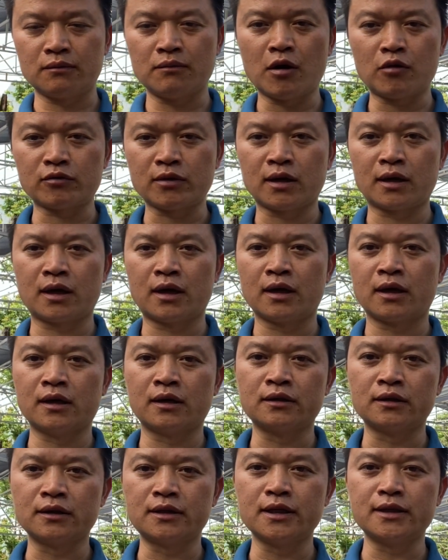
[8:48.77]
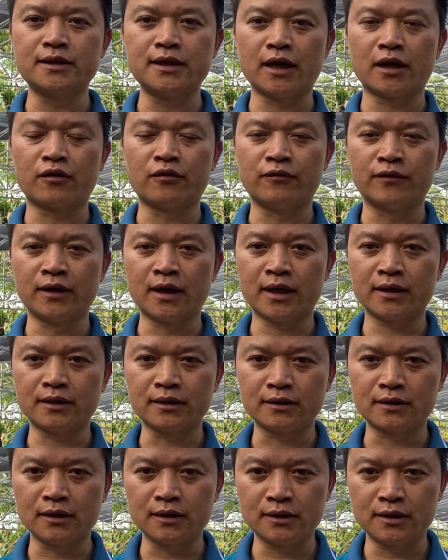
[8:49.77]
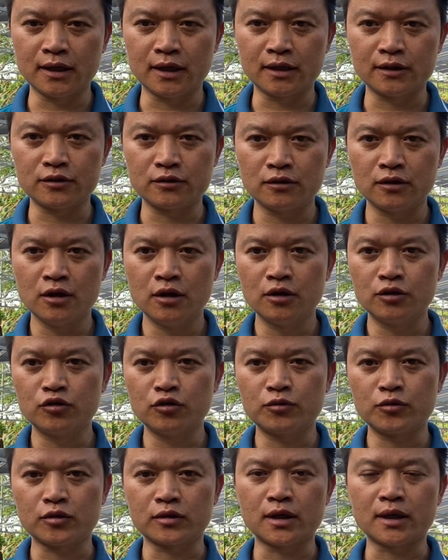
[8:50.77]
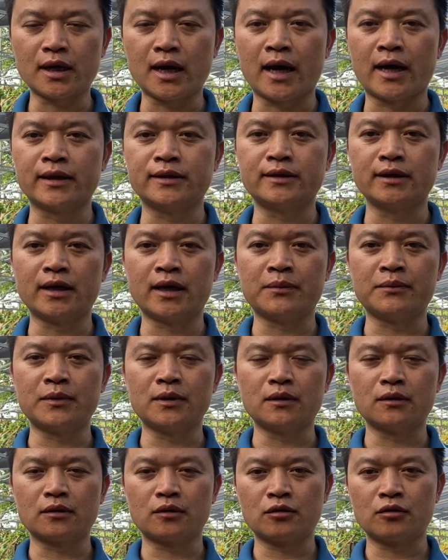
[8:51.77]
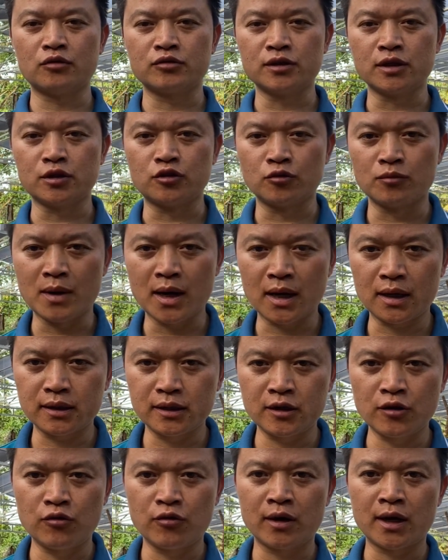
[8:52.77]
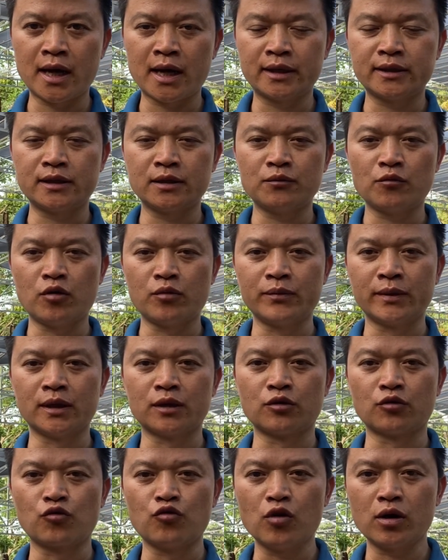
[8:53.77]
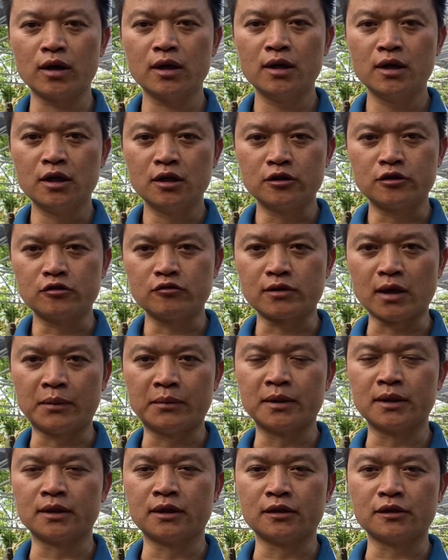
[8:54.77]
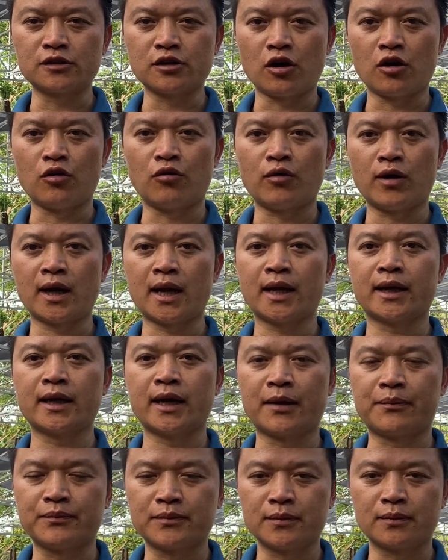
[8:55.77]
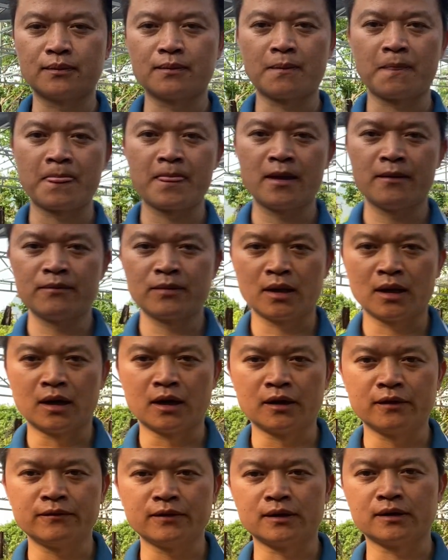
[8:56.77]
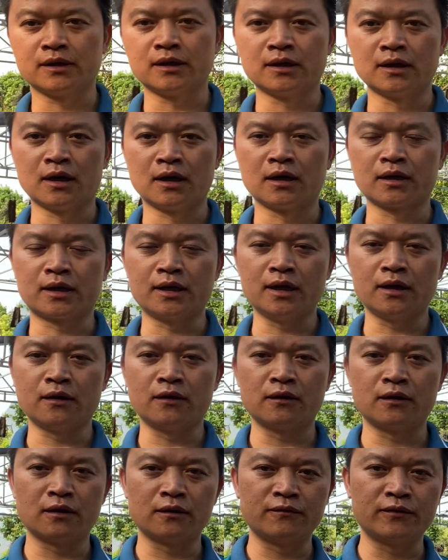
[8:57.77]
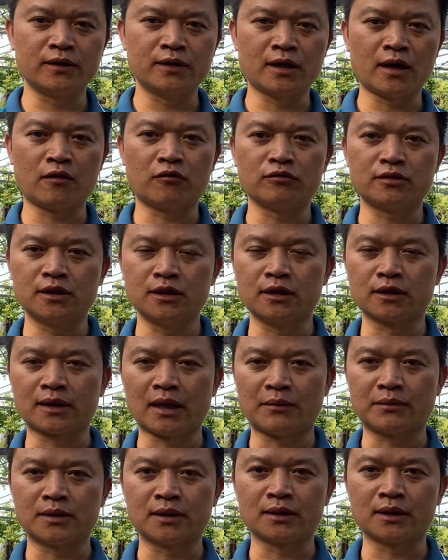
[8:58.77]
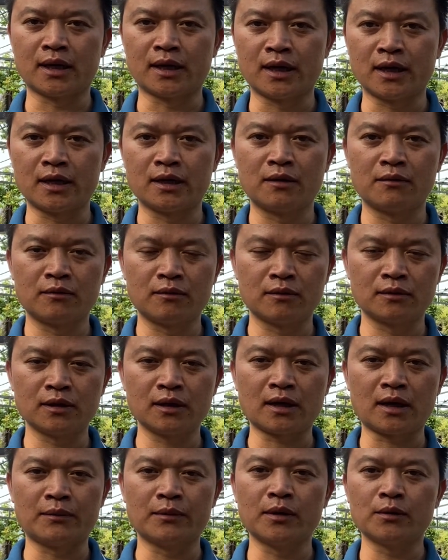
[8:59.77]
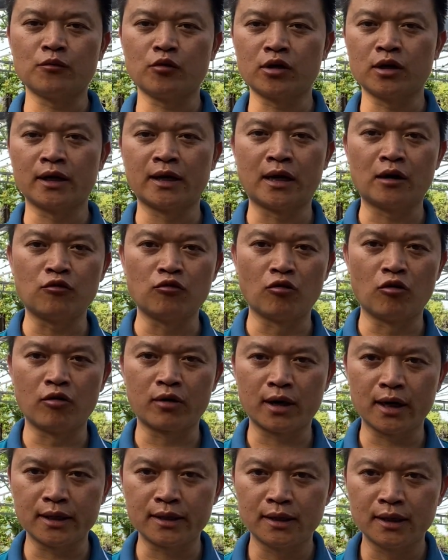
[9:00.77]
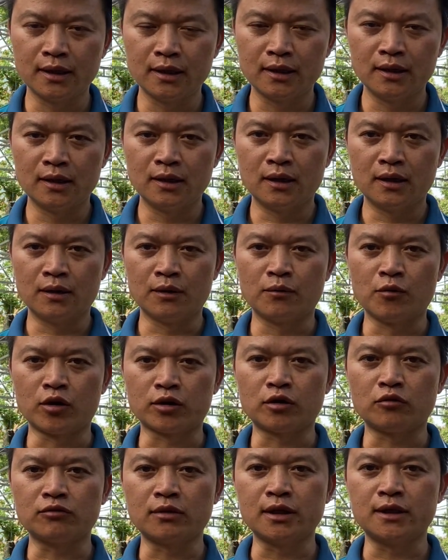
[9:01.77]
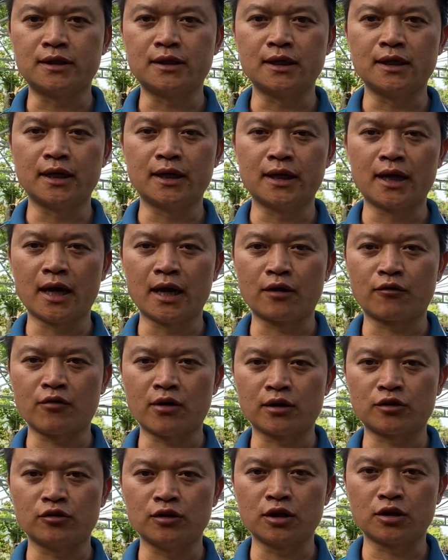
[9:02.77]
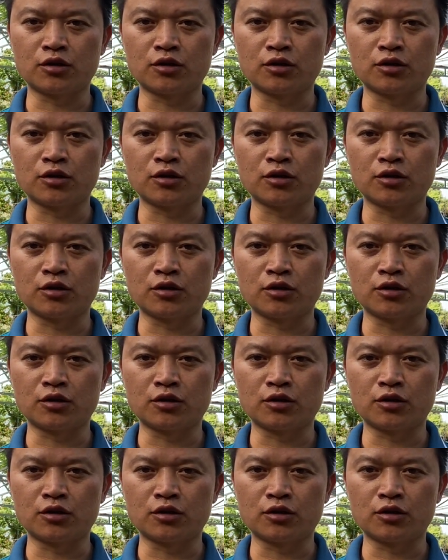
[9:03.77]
mong rằng à, những chia sẻ của Vườn Lan Trường Sơn sẽ giúp cho tất cả anh chị em cô dì chú bác yêu hoa lan trên mọi miền tổ quốc sưu tầm được những giò hoa lan đẹp ấy vậy thì à, video cũng xin được tạm dừng tại đây rất cảm ơn mọi người đã ủng hộ kênh à, mọi thông tin xin liên hệ qua số điện